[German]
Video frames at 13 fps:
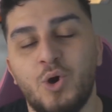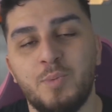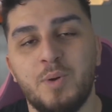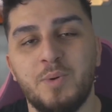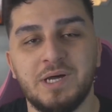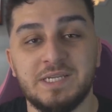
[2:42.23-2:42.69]

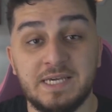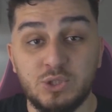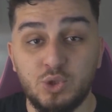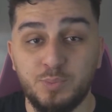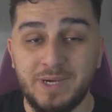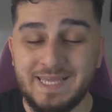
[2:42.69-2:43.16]
Mauer hat ein
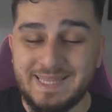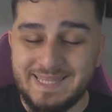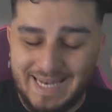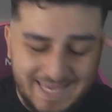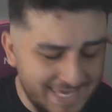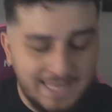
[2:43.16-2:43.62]
super
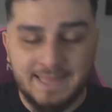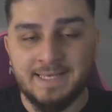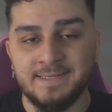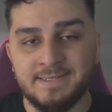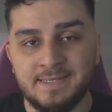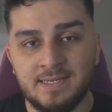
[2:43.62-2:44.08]

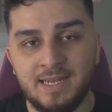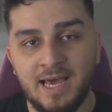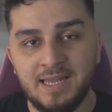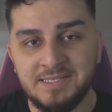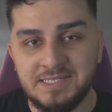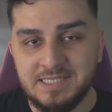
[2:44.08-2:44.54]
intelligentes
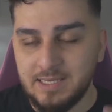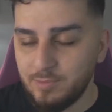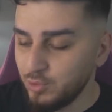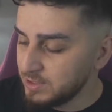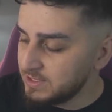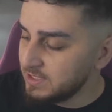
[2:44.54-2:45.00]

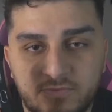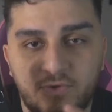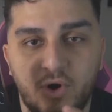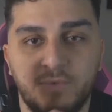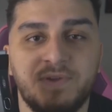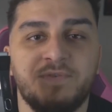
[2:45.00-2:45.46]
Ladesystem, Jungs, ja.
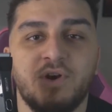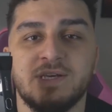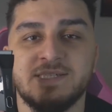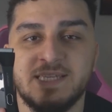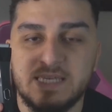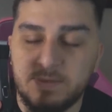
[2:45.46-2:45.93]
Auf der
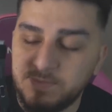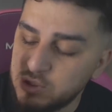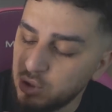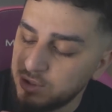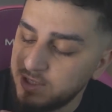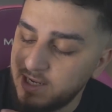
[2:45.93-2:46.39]
Vorderseite gibt es
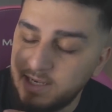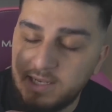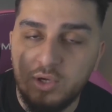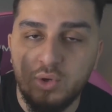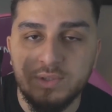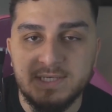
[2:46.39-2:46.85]
noch einen LED,
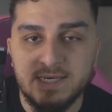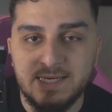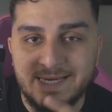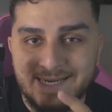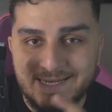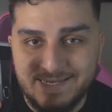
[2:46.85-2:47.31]
Jungs,
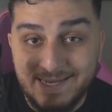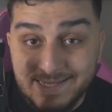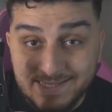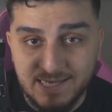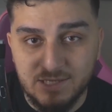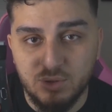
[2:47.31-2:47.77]
ja.
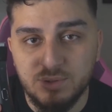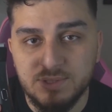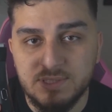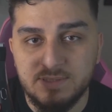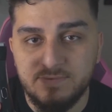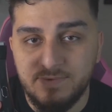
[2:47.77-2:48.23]
Der zeigt
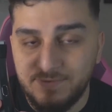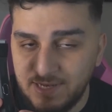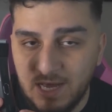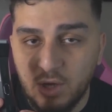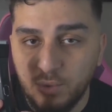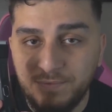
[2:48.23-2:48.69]
uns, wie viel
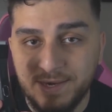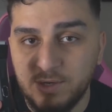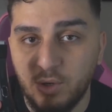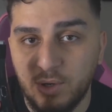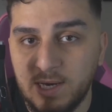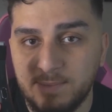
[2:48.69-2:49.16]
Akku wir
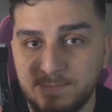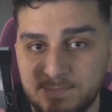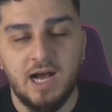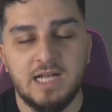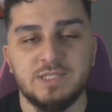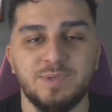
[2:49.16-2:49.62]
noch haben.
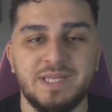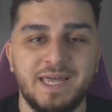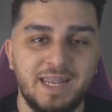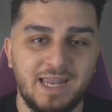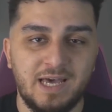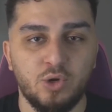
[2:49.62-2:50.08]
Also mit
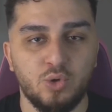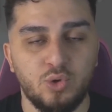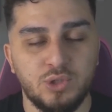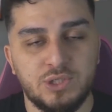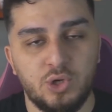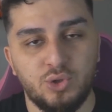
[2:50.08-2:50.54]
einer Ladung,
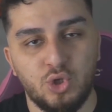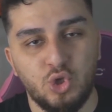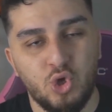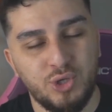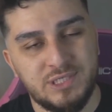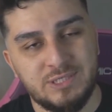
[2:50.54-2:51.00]
Jungs, könnt ihr
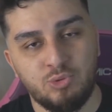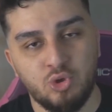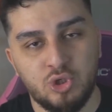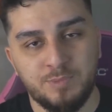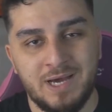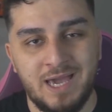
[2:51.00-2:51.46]
90
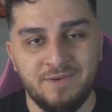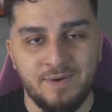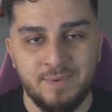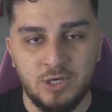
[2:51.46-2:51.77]
Minuten mal einfach mal